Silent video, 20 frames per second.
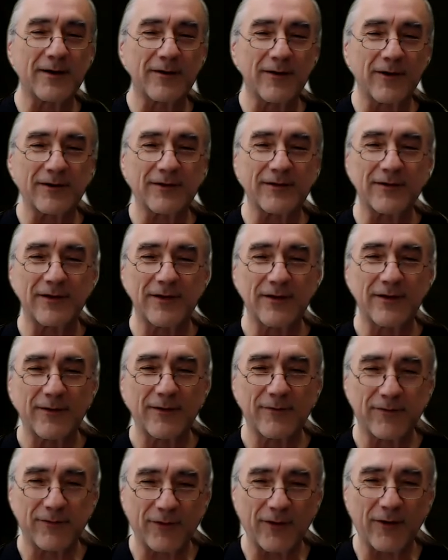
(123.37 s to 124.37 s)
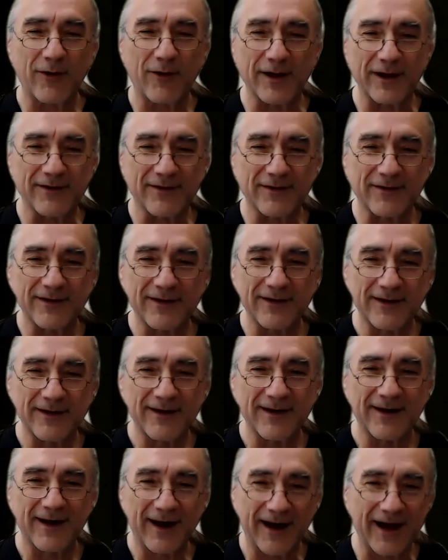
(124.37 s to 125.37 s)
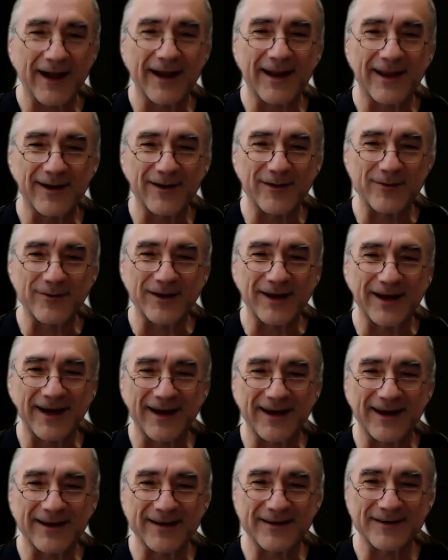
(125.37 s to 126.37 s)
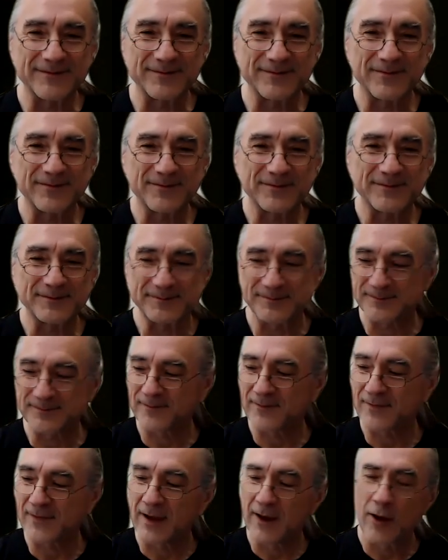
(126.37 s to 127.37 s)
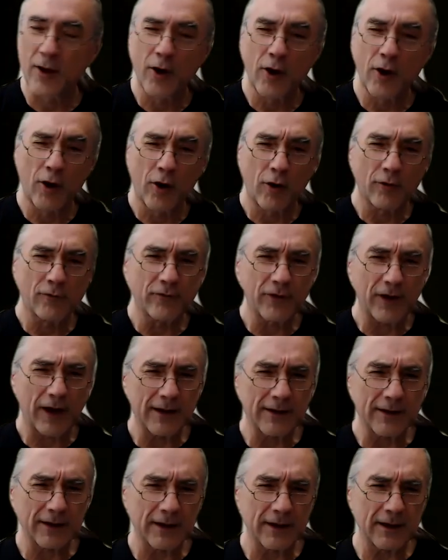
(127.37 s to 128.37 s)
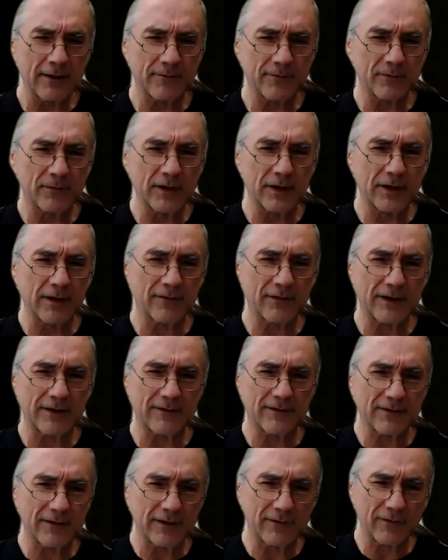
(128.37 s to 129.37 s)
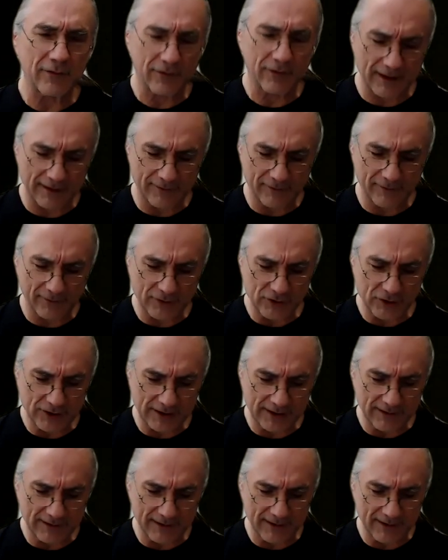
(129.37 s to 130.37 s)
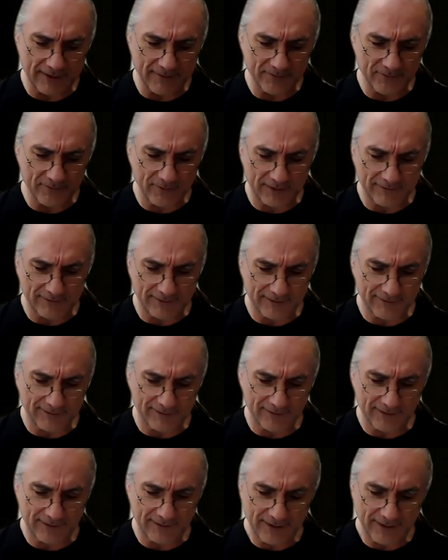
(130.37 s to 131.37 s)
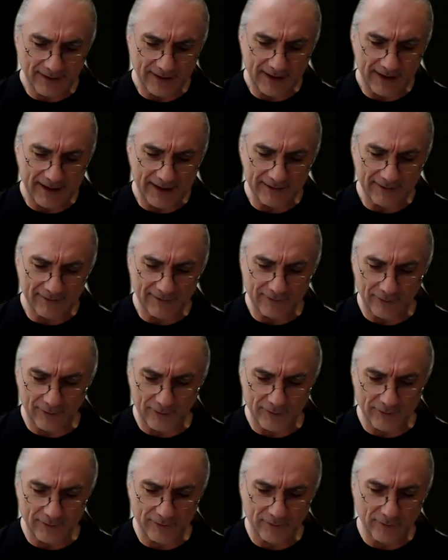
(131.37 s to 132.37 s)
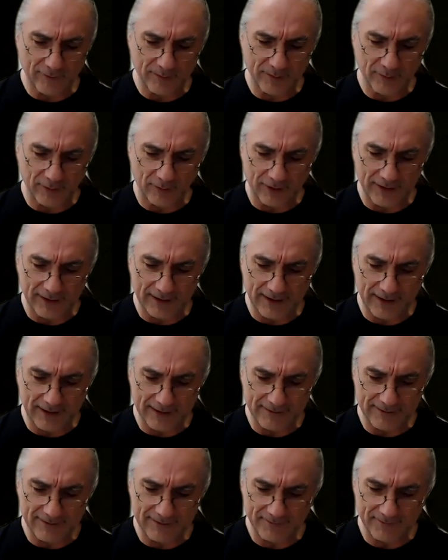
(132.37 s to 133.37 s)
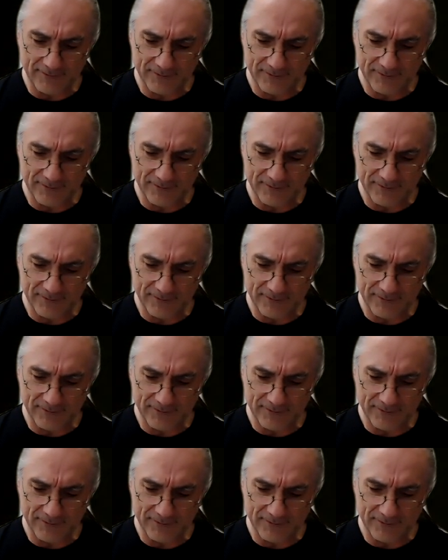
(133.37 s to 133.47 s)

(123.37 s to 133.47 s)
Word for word: Gott freut. Halleluja. Und für all die, die das jetzt nicht so ganz verstanden haben, was das eigentlich so zu bedeuten hat,